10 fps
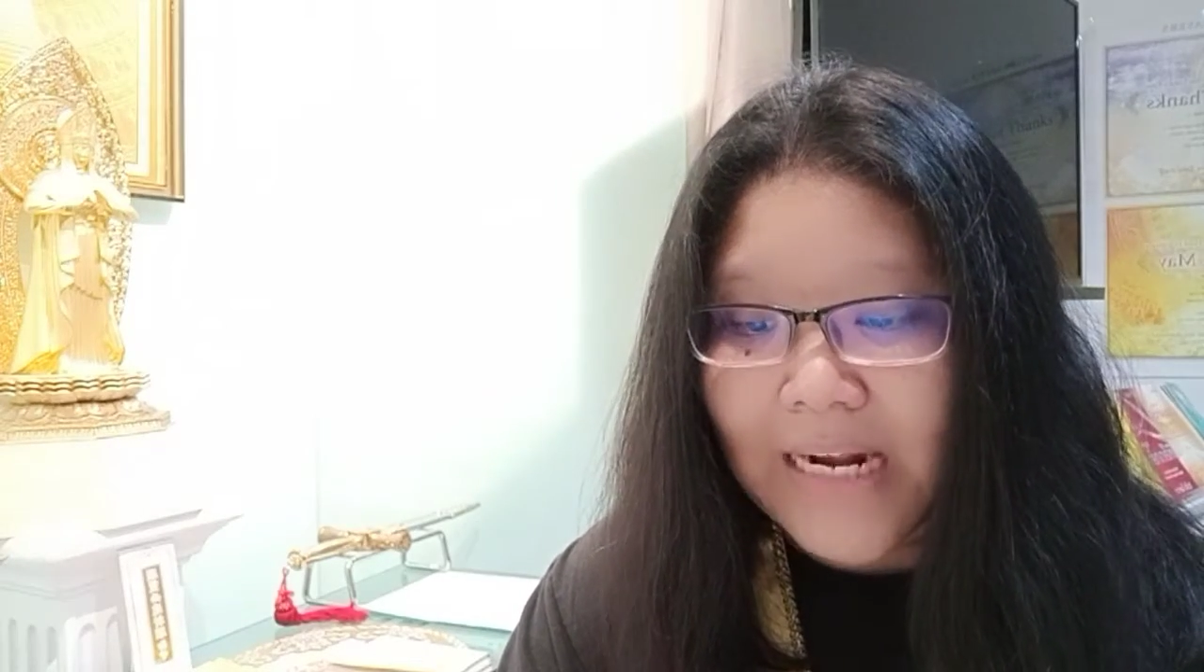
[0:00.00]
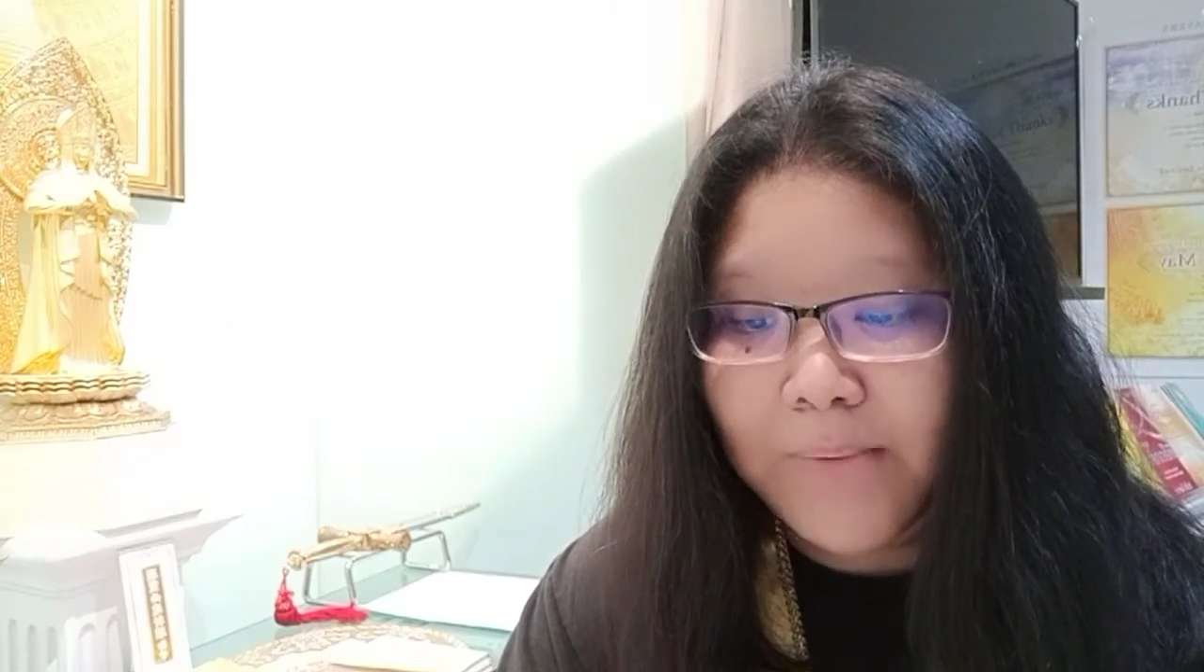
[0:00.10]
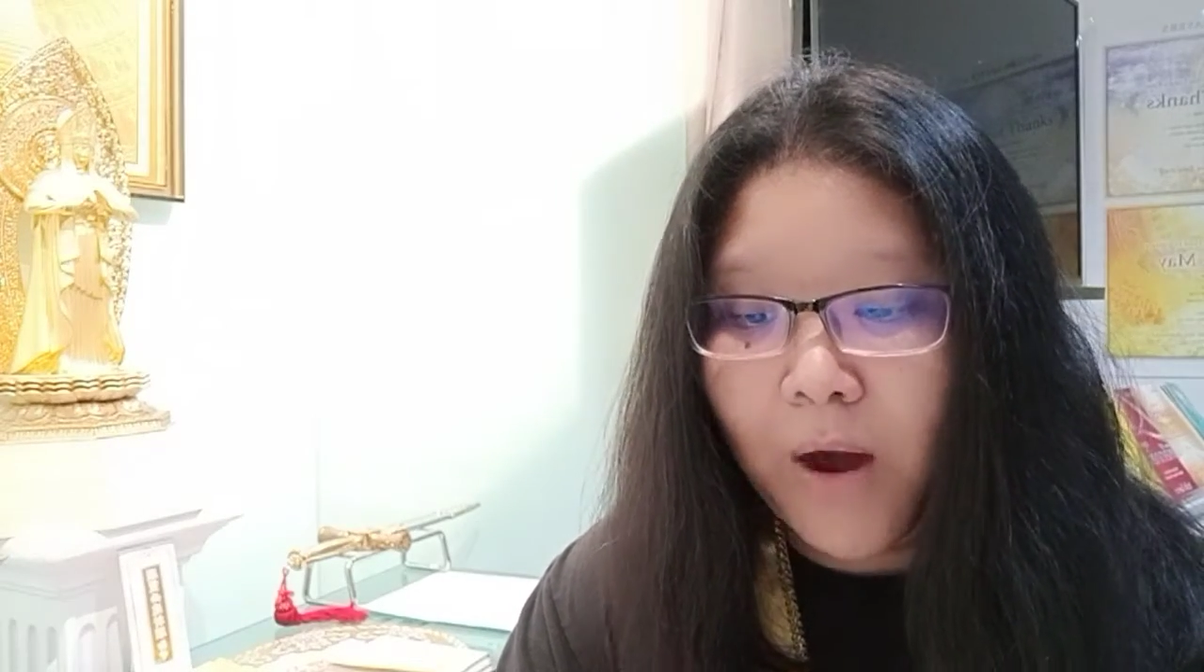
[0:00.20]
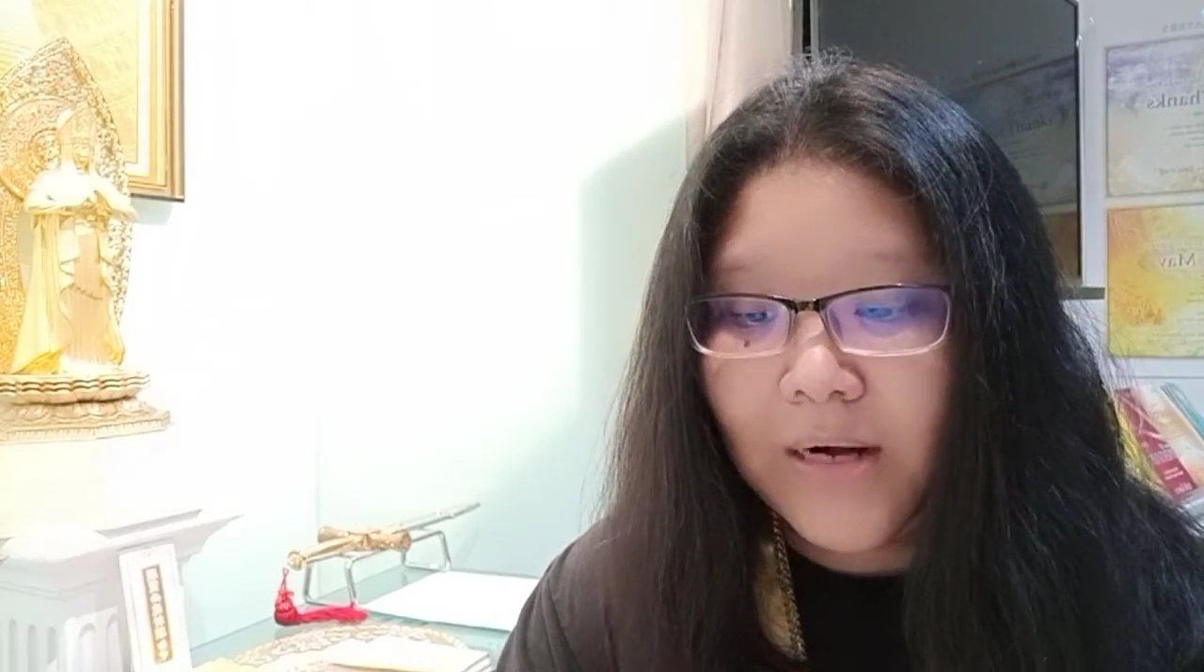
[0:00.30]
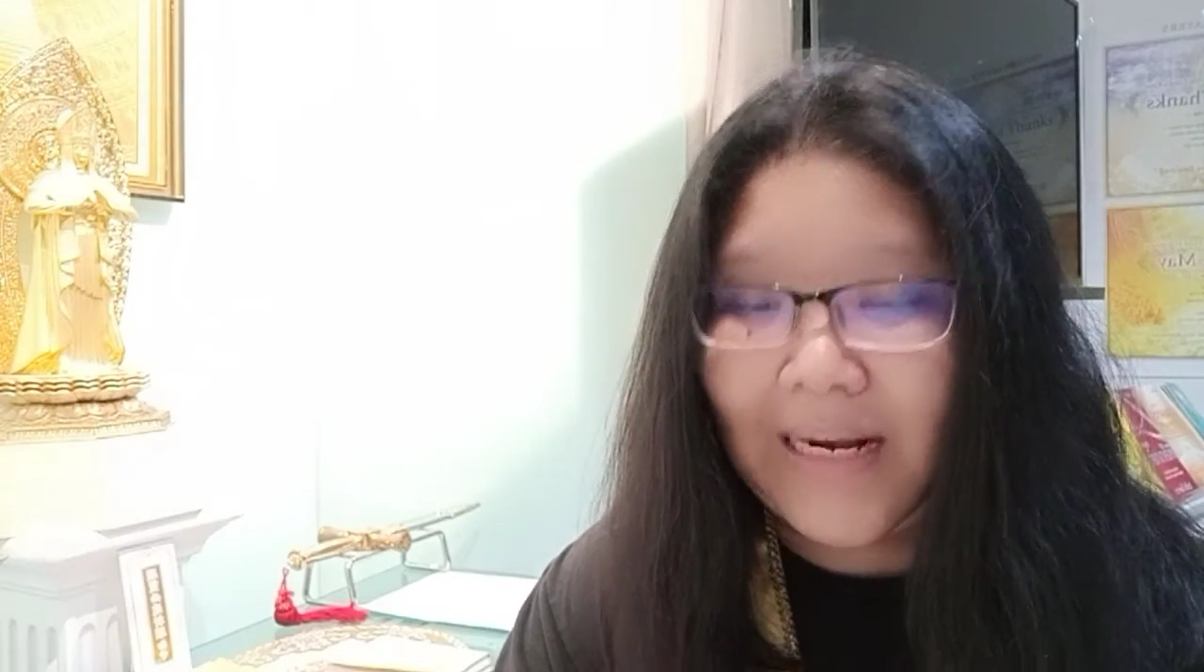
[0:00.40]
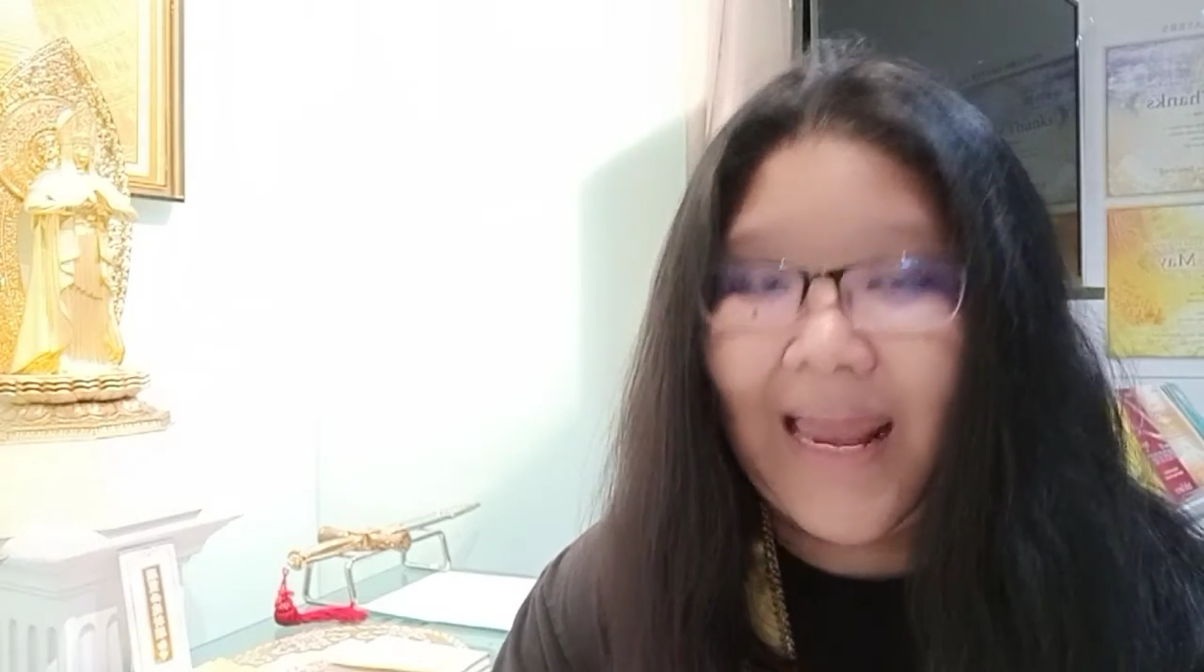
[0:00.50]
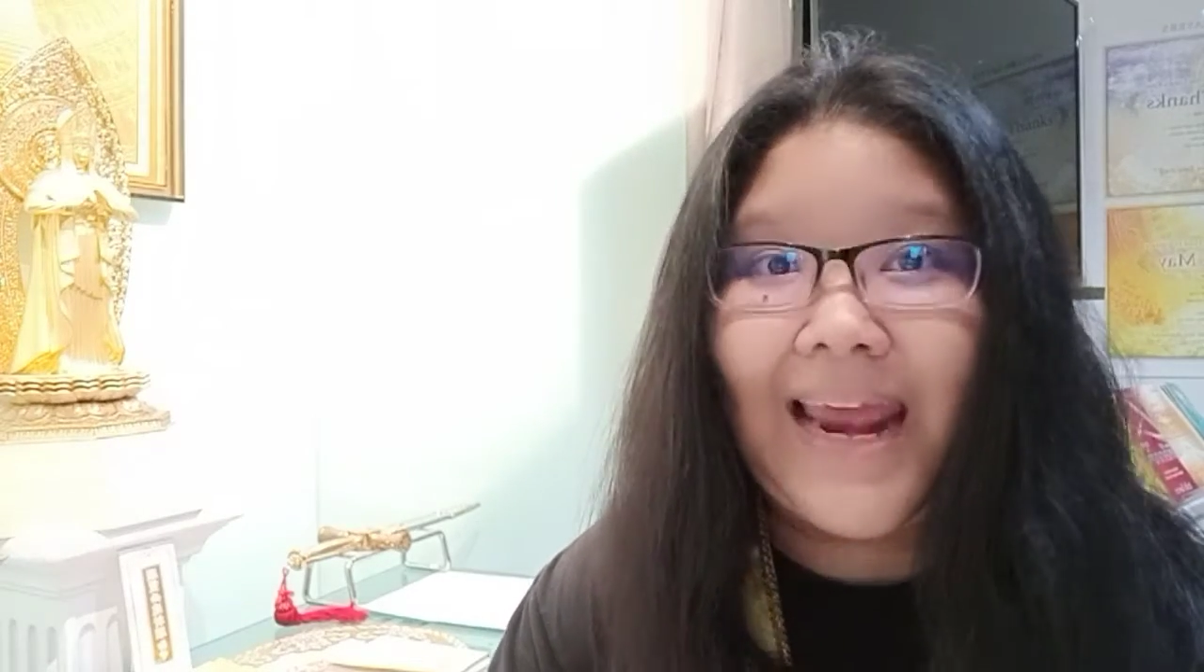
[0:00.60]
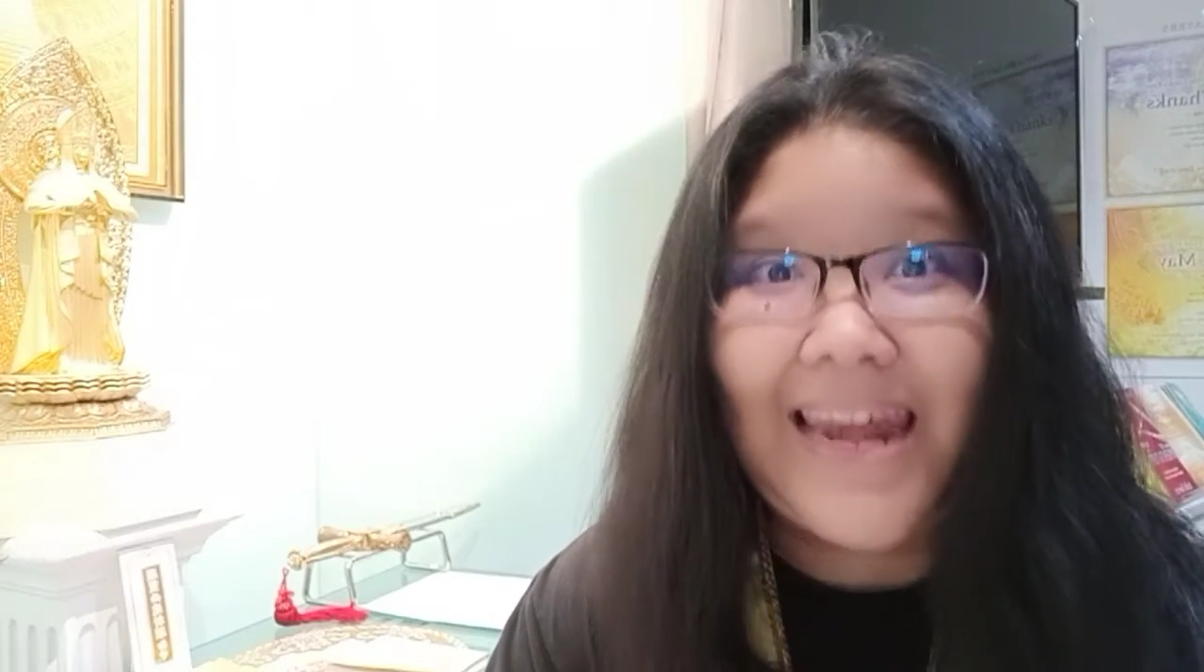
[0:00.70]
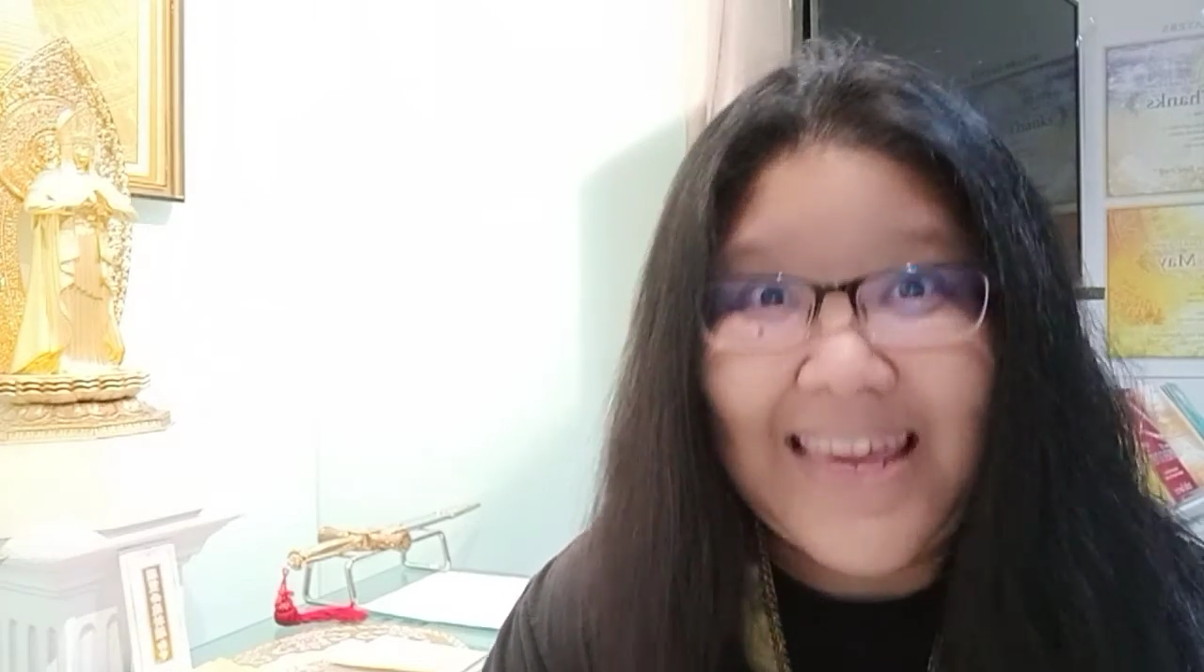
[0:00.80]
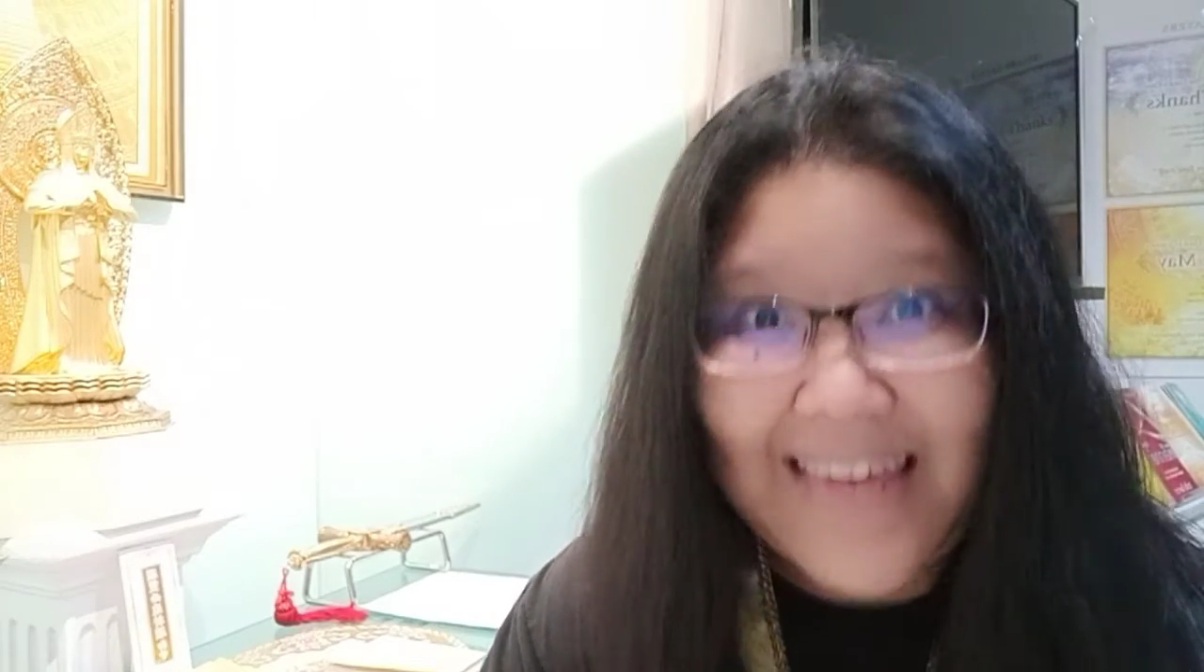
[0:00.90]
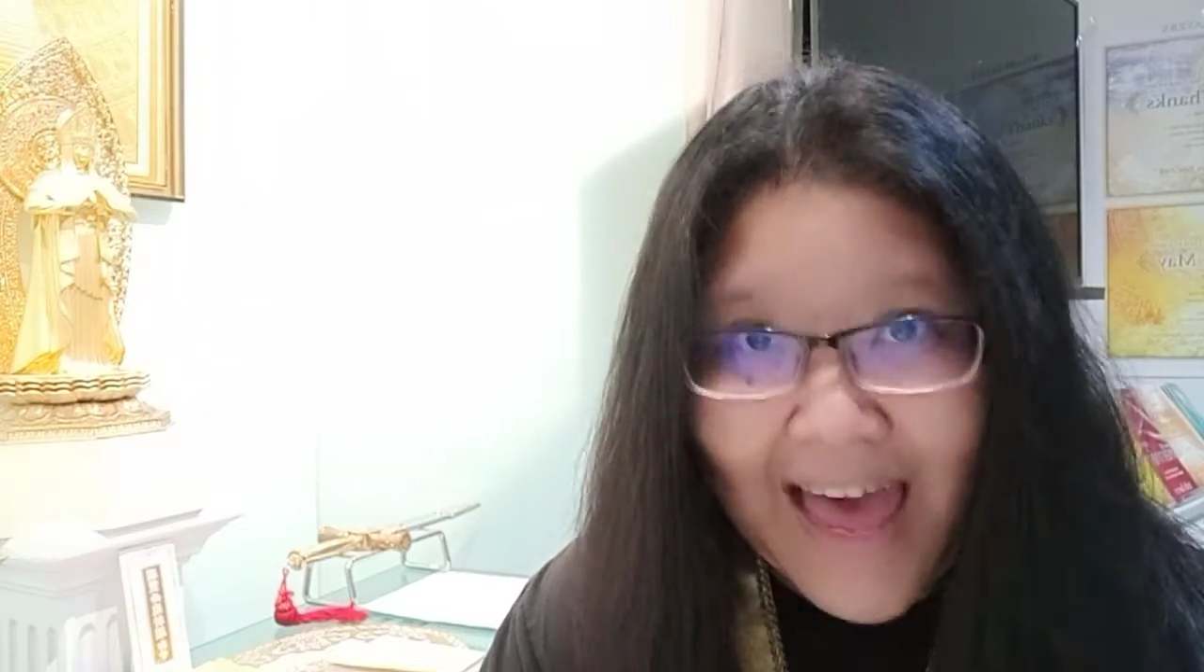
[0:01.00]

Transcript: ที่ผ่อนคลายได้